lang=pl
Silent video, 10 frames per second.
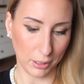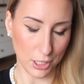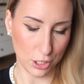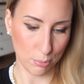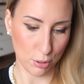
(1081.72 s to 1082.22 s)
mi
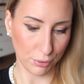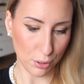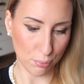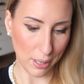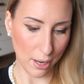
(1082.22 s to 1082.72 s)
jeszcze
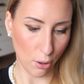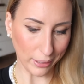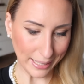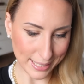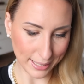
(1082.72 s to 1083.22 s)
przywiozła
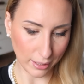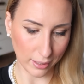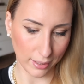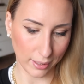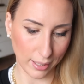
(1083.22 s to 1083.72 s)
Holistic
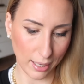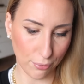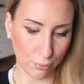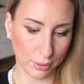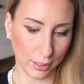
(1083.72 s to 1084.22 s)

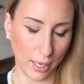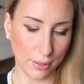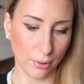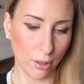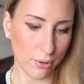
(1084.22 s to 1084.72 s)
Grapefruit
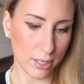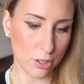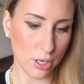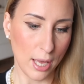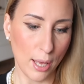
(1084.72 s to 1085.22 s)
and
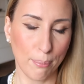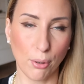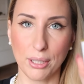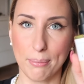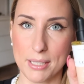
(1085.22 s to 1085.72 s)
Orange
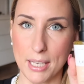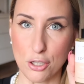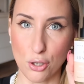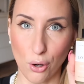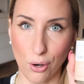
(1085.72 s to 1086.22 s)
Body Massage
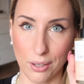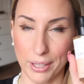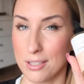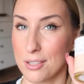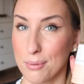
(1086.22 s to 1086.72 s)
Oil,
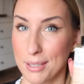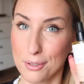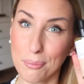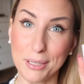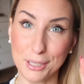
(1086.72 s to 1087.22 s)
także słuchajcie,
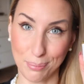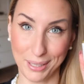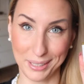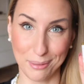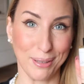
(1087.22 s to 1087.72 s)
no będzie
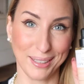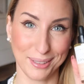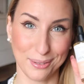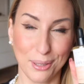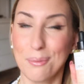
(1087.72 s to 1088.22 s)
pięknie
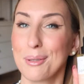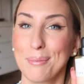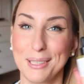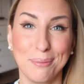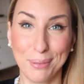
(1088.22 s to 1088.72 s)
pachnieć domu i
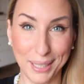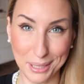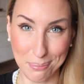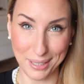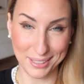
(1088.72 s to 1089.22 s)
będzie
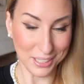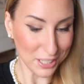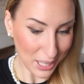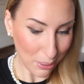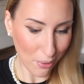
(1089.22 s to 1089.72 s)
pięknie pachnieć
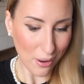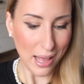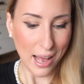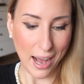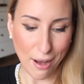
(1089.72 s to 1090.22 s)
ciało,
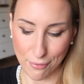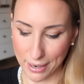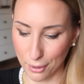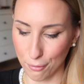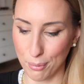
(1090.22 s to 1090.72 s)
a
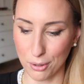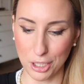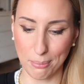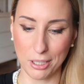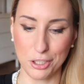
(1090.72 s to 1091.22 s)
w I Love
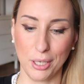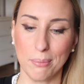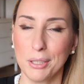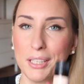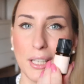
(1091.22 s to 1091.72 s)
Boxie macie
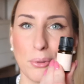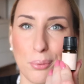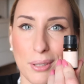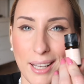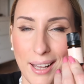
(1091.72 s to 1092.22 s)

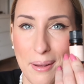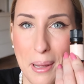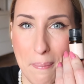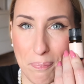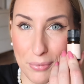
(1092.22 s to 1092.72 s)
miniaturkę
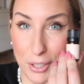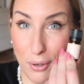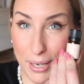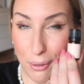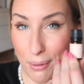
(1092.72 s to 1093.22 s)
mm,
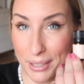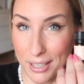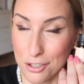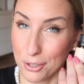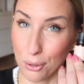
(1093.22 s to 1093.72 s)
olejku
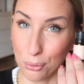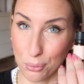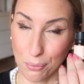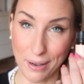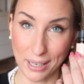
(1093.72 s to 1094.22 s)
eterycznego, który,
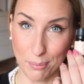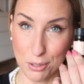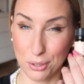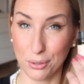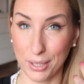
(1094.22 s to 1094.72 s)
uwaga,
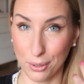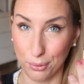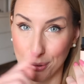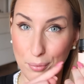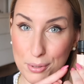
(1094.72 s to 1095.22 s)
musicie dodać do
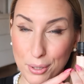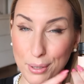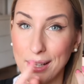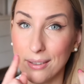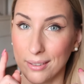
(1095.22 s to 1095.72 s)

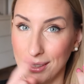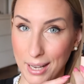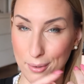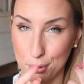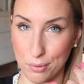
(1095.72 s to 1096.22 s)
dyfuzora.
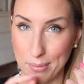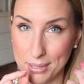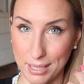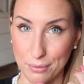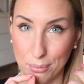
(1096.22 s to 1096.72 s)
Ja używam
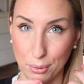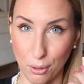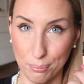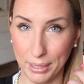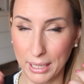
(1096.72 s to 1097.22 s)
z do
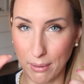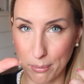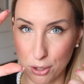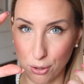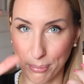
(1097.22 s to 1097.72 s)
kąpieli, mam
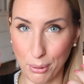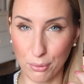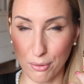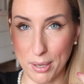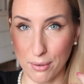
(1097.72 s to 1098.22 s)
jeszcze tą
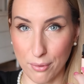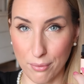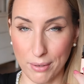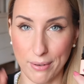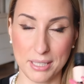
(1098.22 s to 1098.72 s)
pełnowymiarową
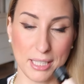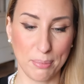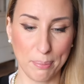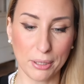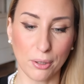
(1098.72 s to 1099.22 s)
wersję z
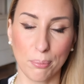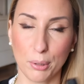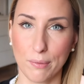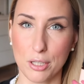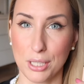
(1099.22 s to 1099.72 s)
pipetką,
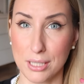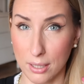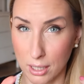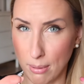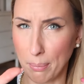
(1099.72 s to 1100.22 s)
ponieważ jest
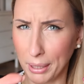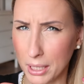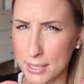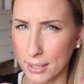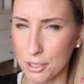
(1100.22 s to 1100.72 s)
chyba
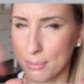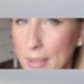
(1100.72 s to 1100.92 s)
pięć, z tego co